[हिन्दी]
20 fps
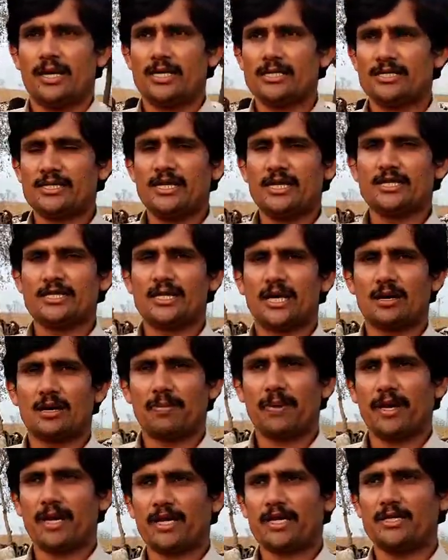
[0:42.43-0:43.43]
अस्सी हज़ार
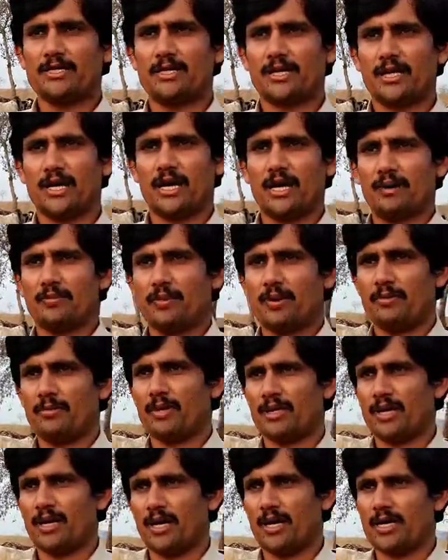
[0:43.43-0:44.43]
रुपये की जगह आप
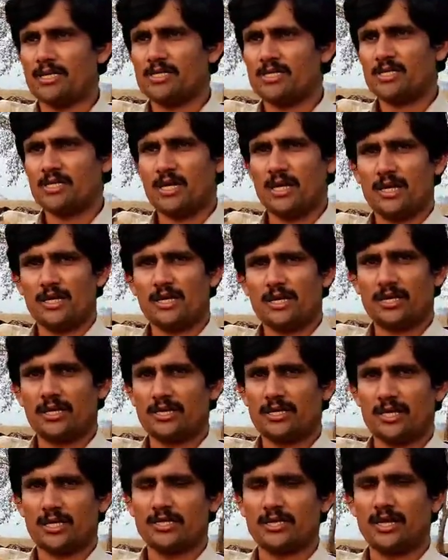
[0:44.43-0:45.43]
हमें आज कल के
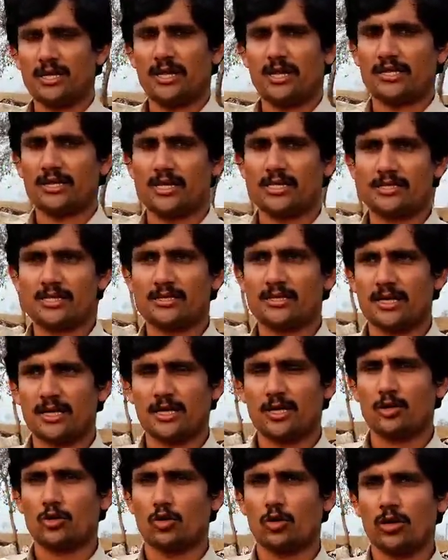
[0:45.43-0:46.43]
अंदर अंदर एक दस हज़ार
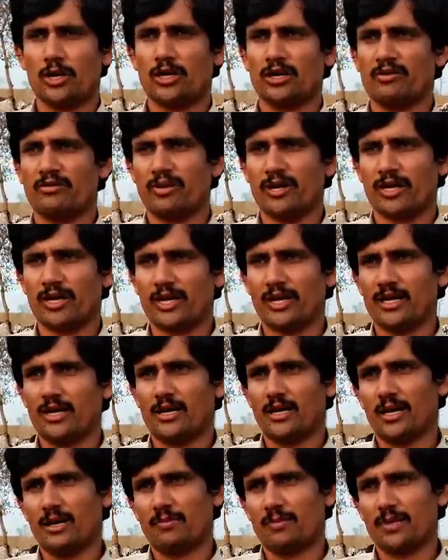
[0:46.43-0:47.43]
का टोकन करवाएंगे
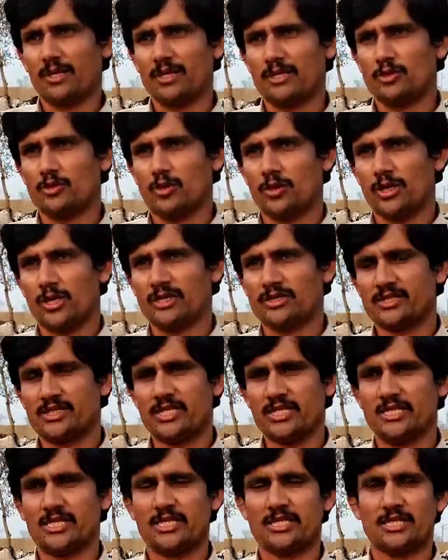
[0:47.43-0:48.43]
आपकी जो है
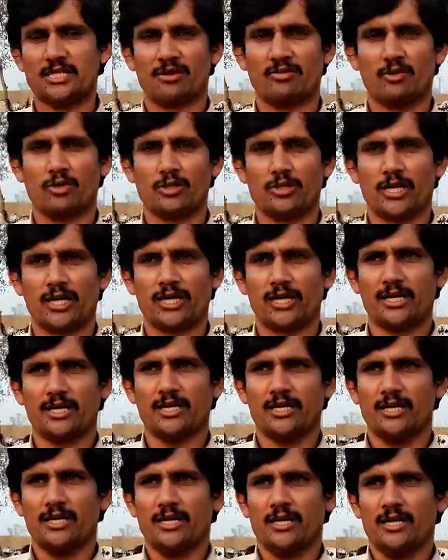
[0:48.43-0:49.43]
सीट रिज़र्व हो जाएगी
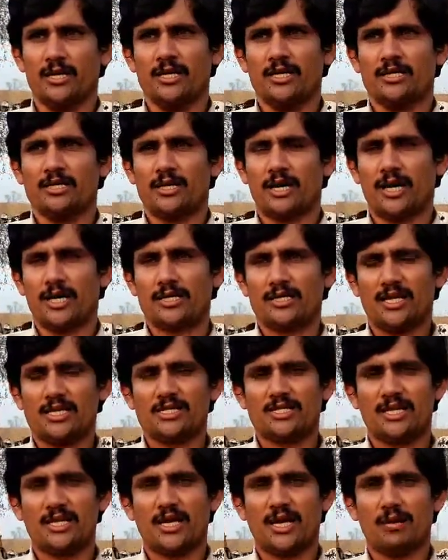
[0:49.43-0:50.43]
आठ दस
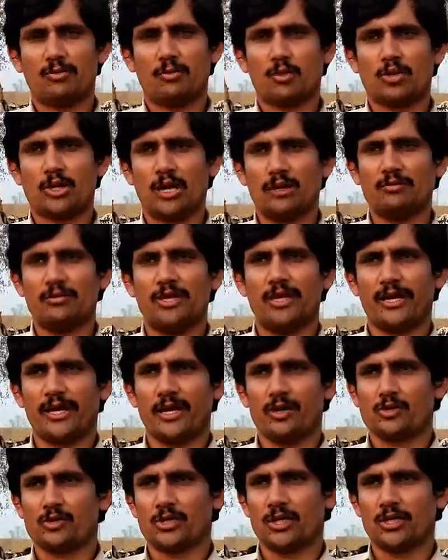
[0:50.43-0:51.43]
दिन का आपको टाइम देंगे
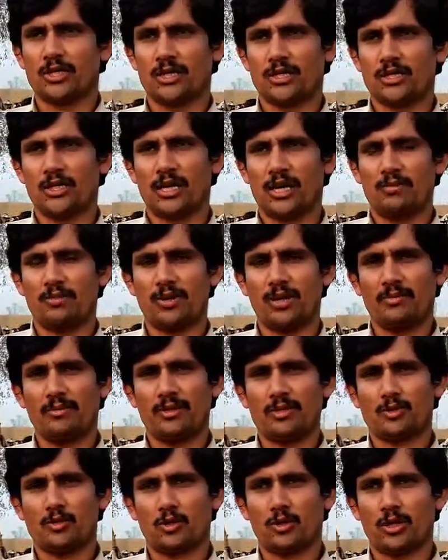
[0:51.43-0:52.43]
उसके अंदर अंदर आपने
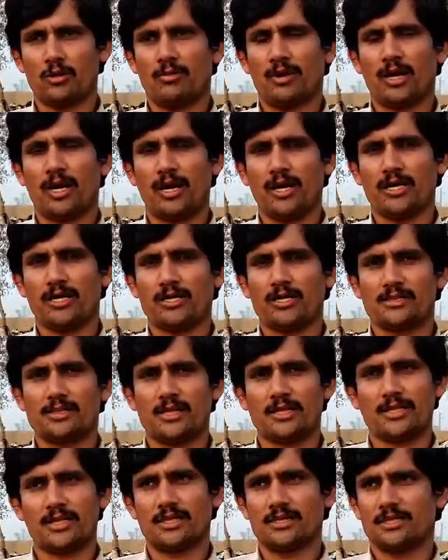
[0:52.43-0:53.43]
हमें टोटल बकाया
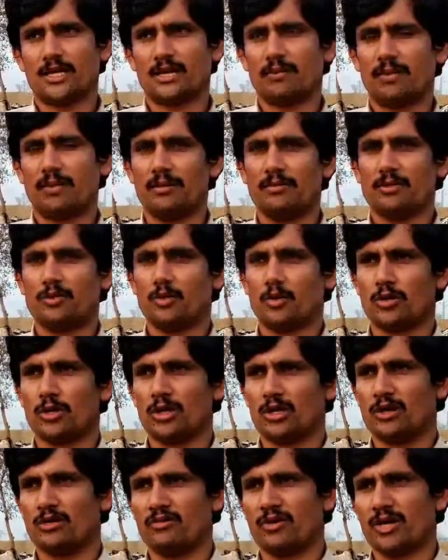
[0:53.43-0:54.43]
सत्रह हज़ार रुपया अभी टोटल
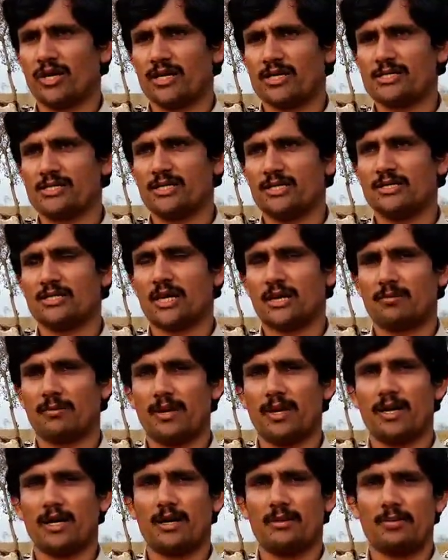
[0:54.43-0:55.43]
करवा के अस्सी हज़ार
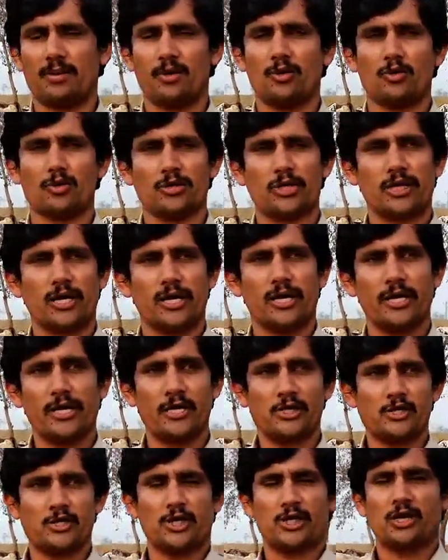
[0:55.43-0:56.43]
रुपया आपका हो जाएगा
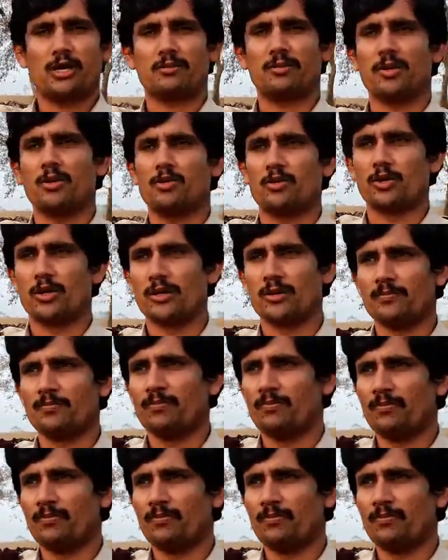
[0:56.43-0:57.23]
एक शेयर आपका होगा